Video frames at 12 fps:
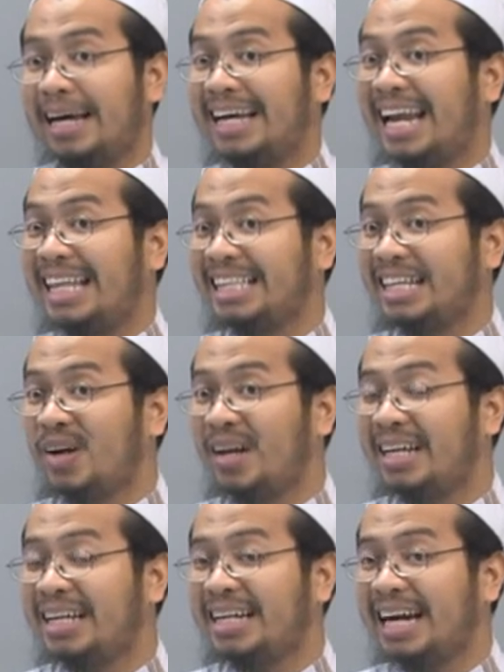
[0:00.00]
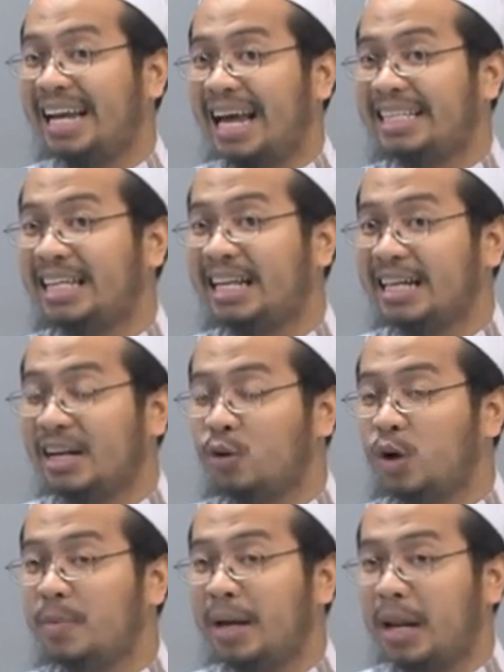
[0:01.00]
ขณะตื่นนอน นี่คือขณะที่ลุ
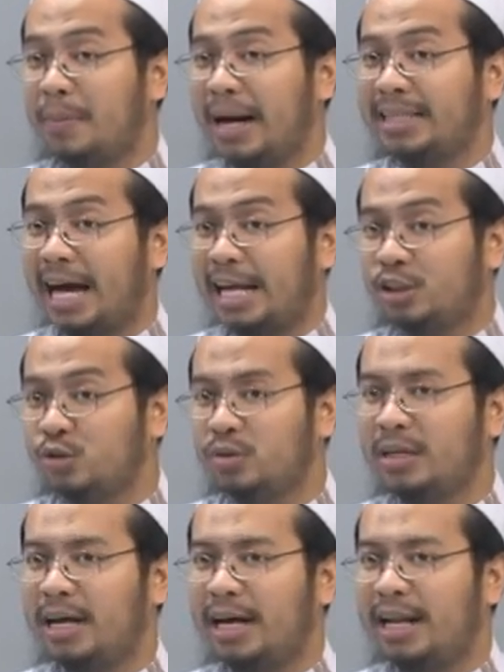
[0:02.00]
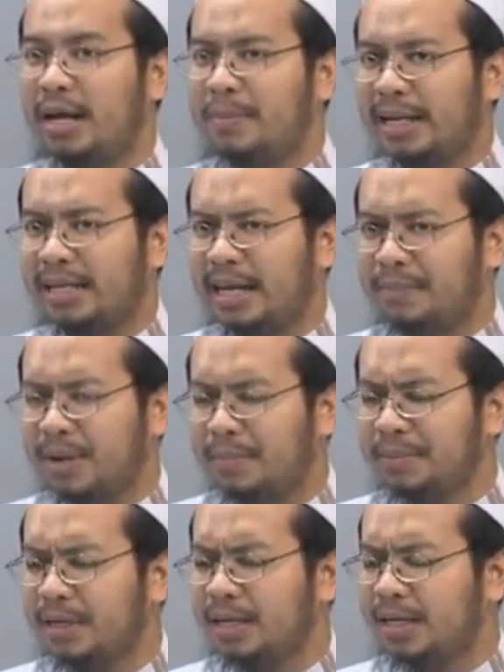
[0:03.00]
กขึ้นมาละหมาดตาฮัจุดนะฮะละหมาดยาม
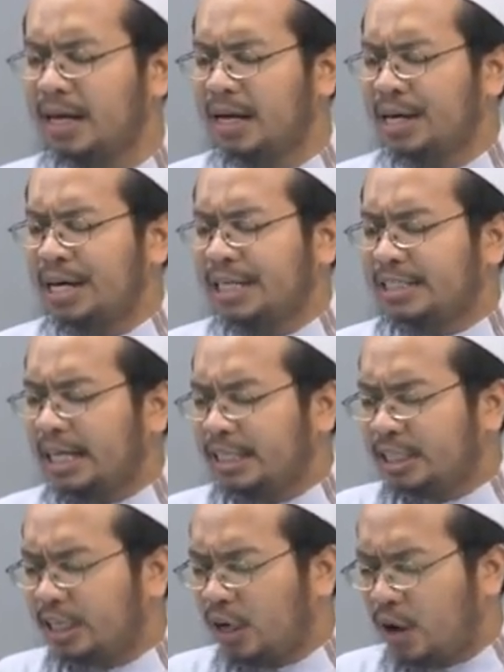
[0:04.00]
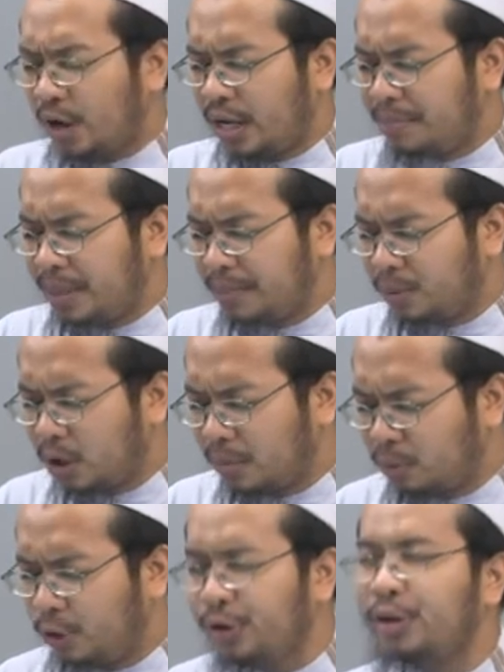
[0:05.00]
ค่ำคืนฉันจะนอนเนี่ยมีผล
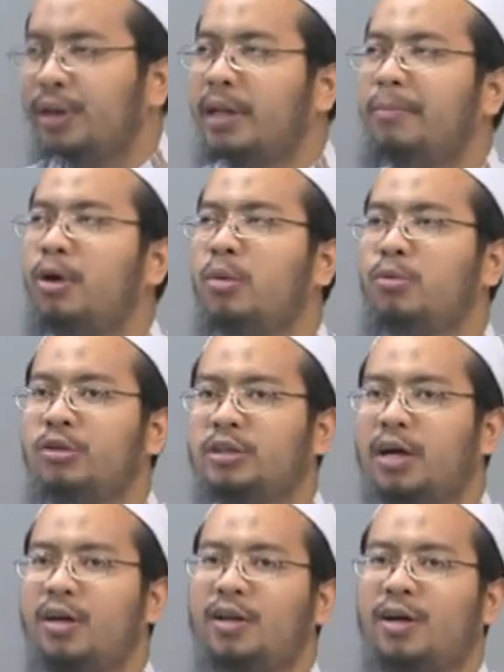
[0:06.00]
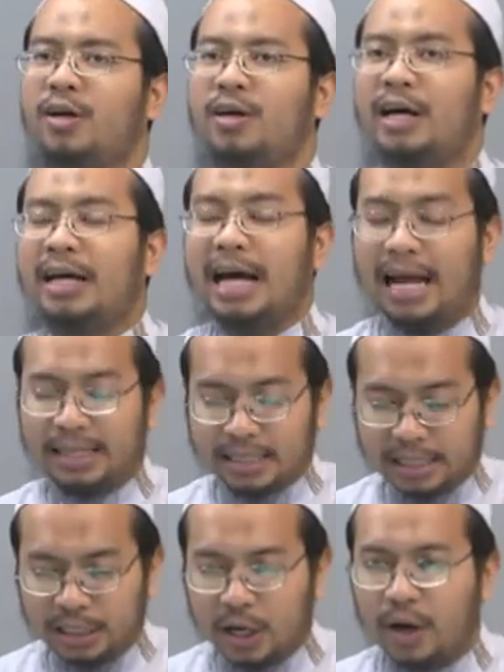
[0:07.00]
บุญรับผลบุญจากอัลลอฮ์การ
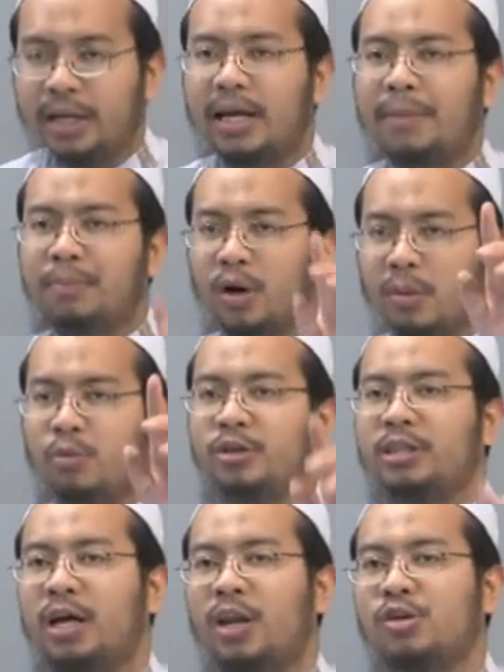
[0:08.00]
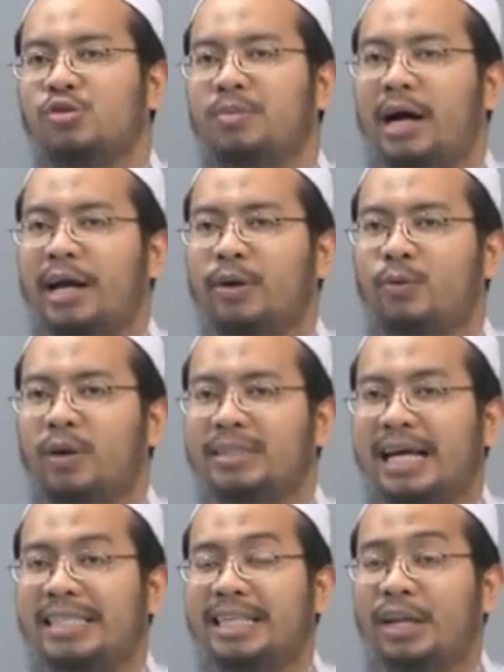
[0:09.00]
ตื่นนอนเนี่ยรับผลบุญจากอัลลอฮ์สุบฮานะฮัว
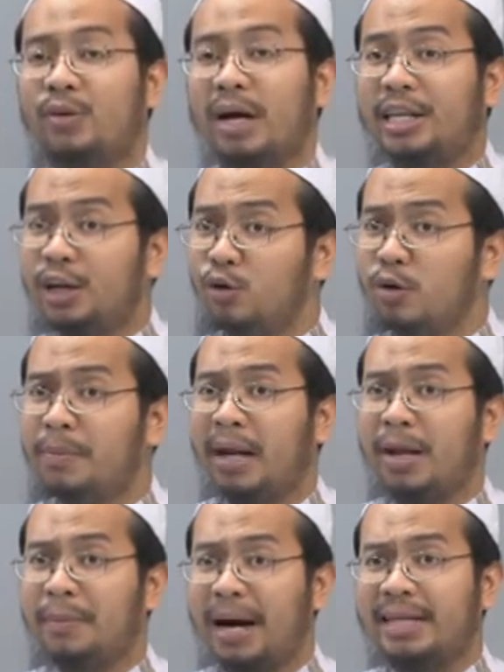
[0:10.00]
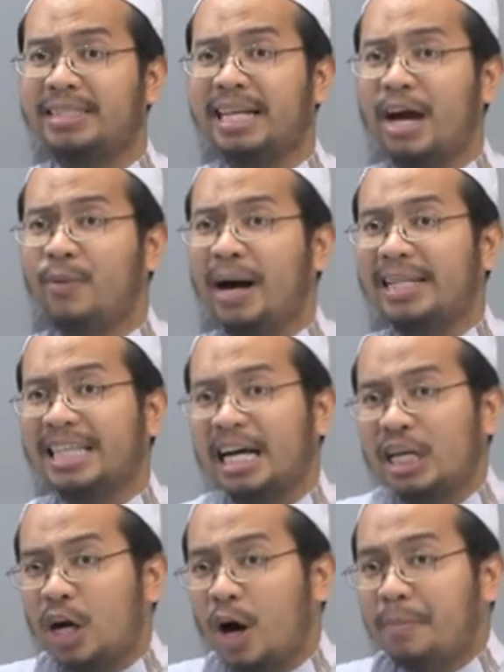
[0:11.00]
ตาเช่นเดียวกันลุกขึ้นมาละหมาดแสดงว่าทั้
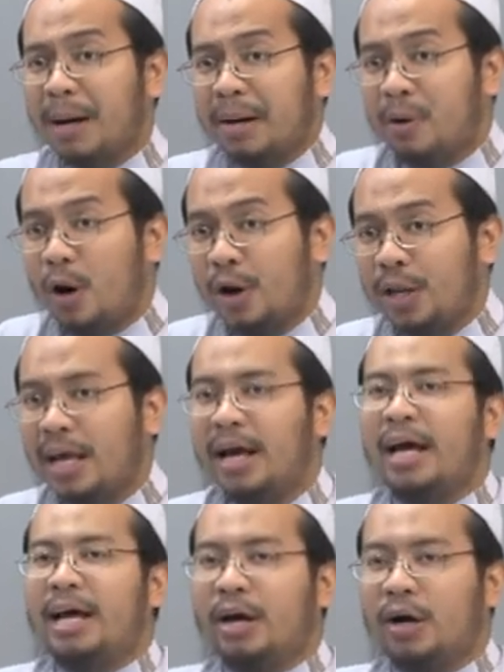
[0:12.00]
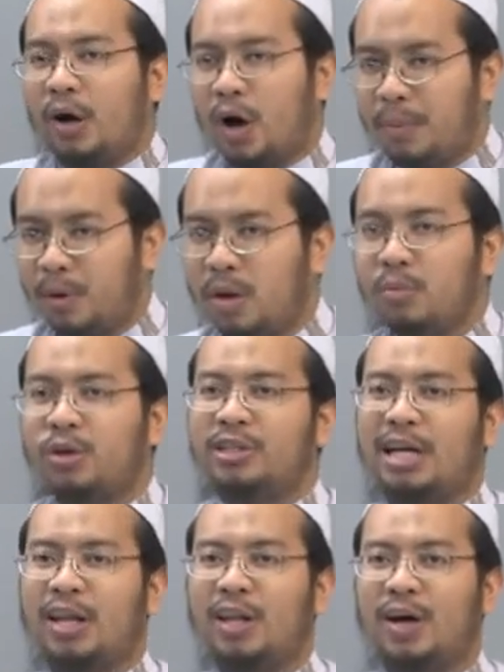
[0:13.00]
งนอนพักผ่อนเนี่ยขอผลบุญ
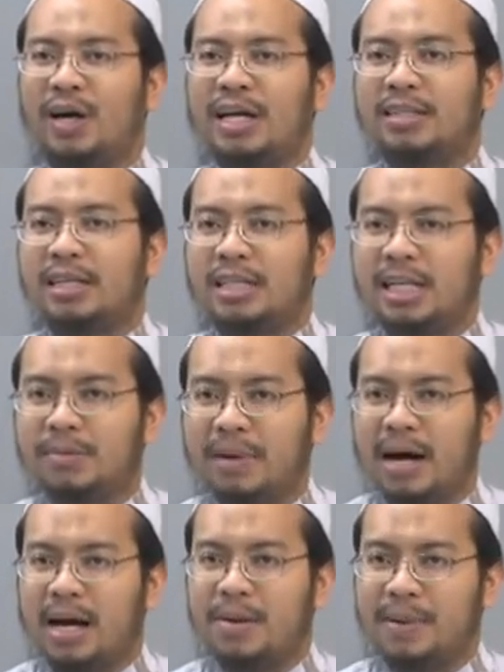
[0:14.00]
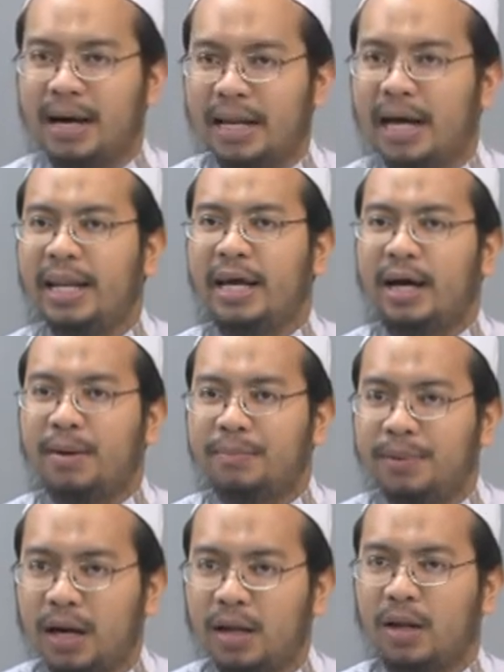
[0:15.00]
จากอัลลอฮ์ตื่นขึ้นมาอิบาดะเนี่ย
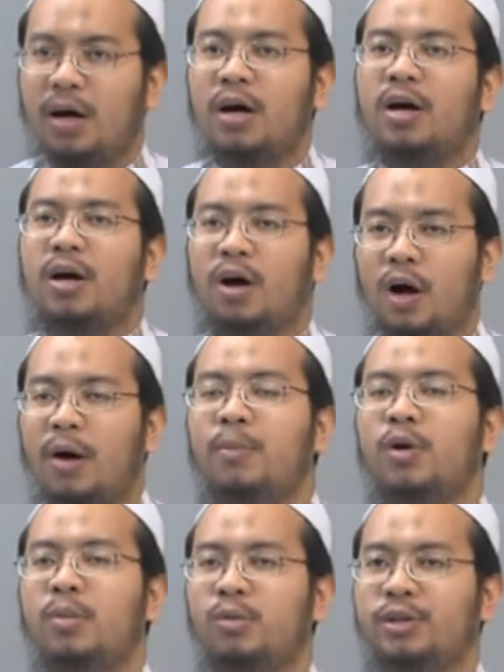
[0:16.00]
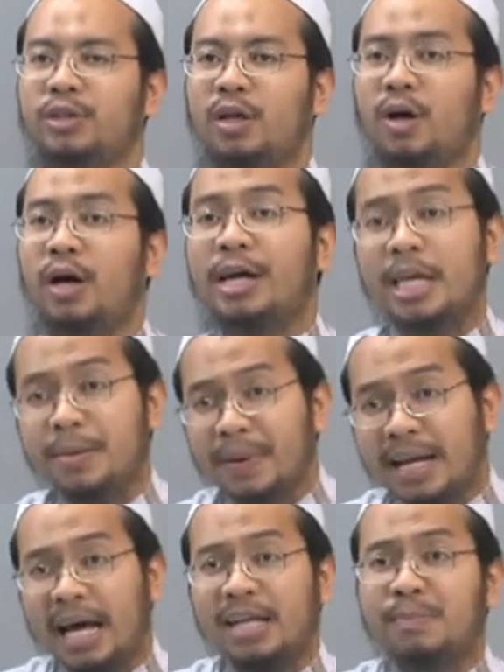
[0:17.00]
เพื่ออัลลอฮ์ขอผลบุญจากอัลลอฮ์อิ
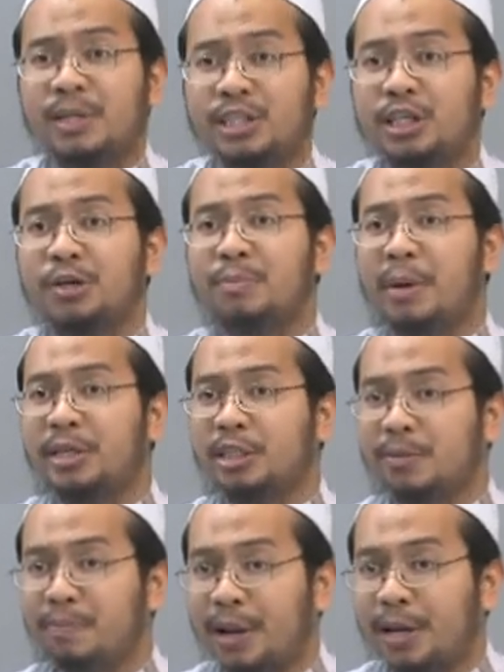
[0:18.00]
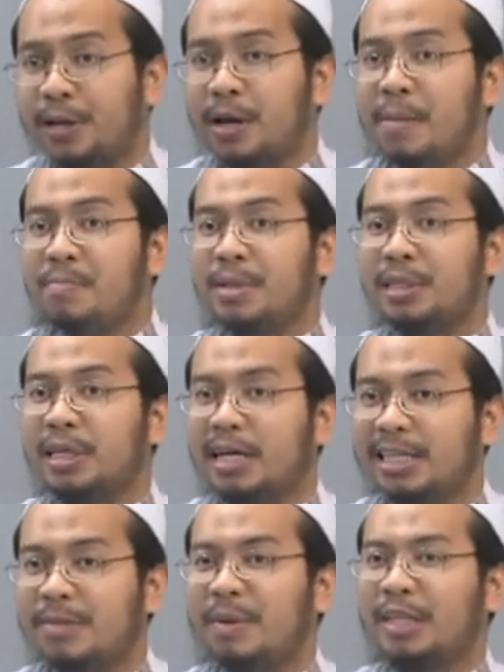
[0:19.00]
บาดะมันจึงมันจึงเป็นมิเตอ
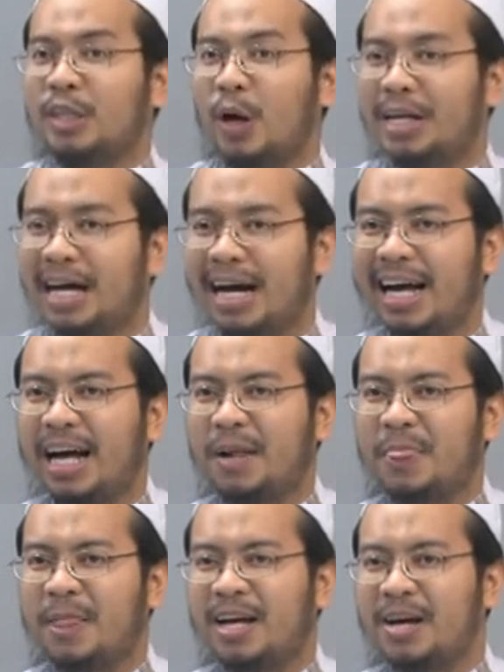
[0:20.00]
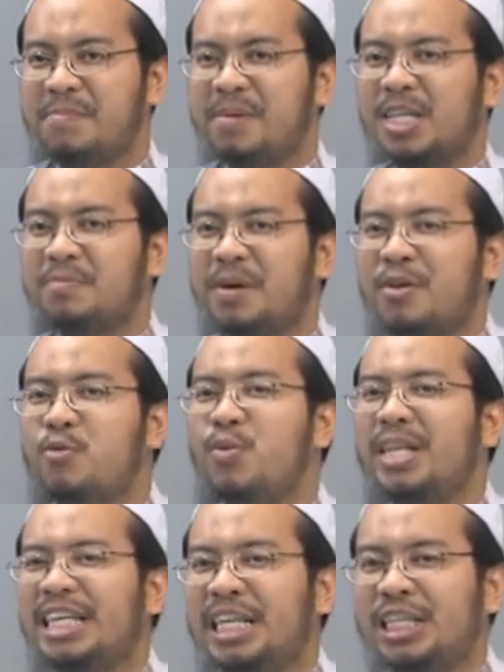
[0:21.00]
ร์ที่มันต่อเนื่องอะมันจึงเป็น
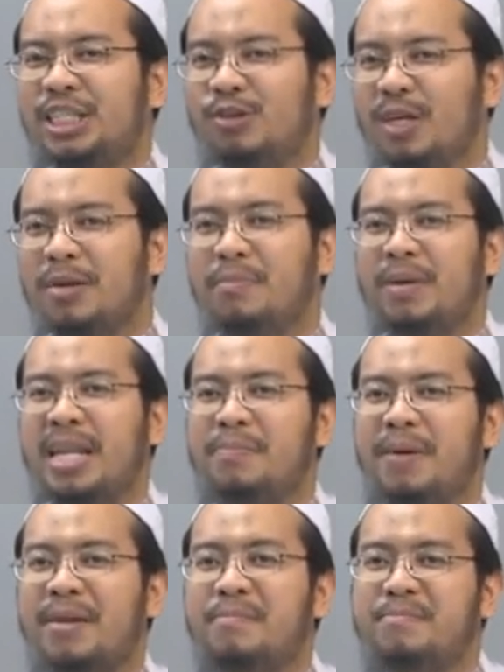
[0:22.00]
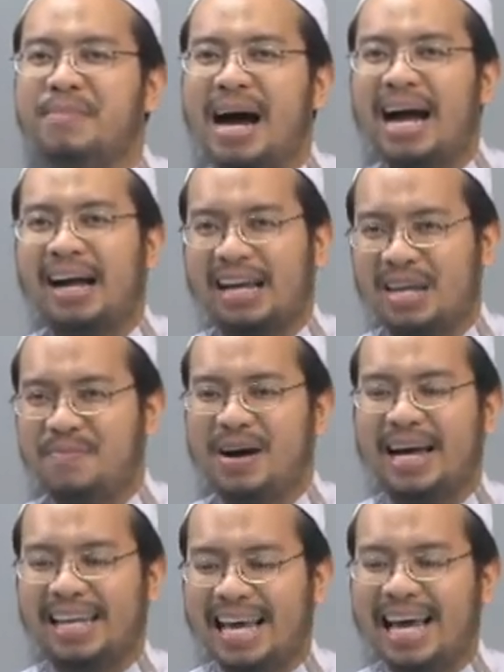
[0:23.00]
วิถีชีวิตไม่ได้เป็นบางอิ
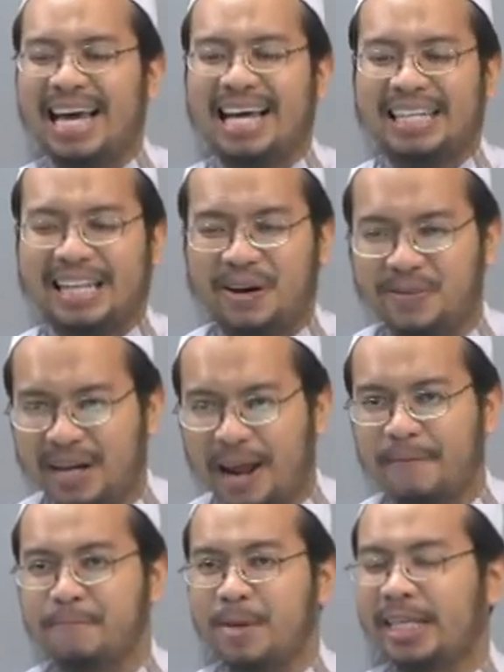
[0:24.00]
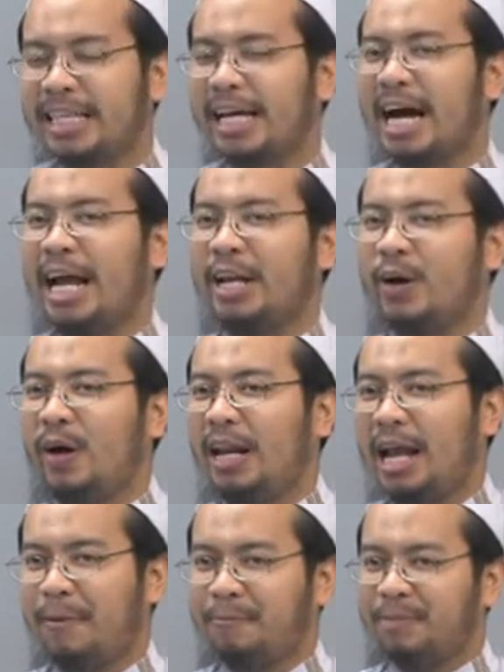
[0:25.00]
บาดะเท่านั้นแม้แต่การนอน
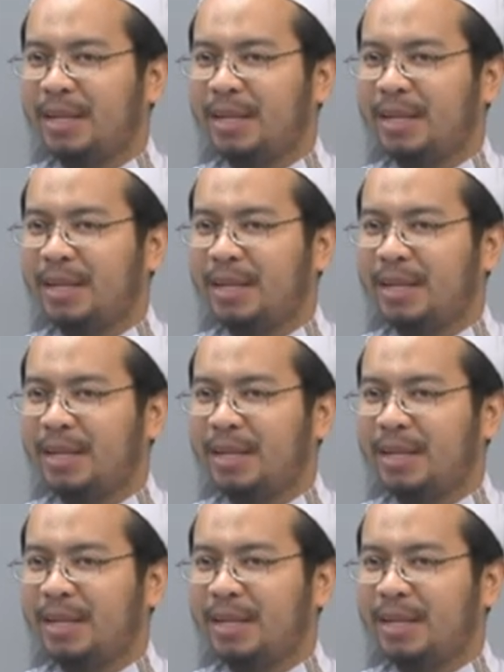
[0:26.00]
หลับ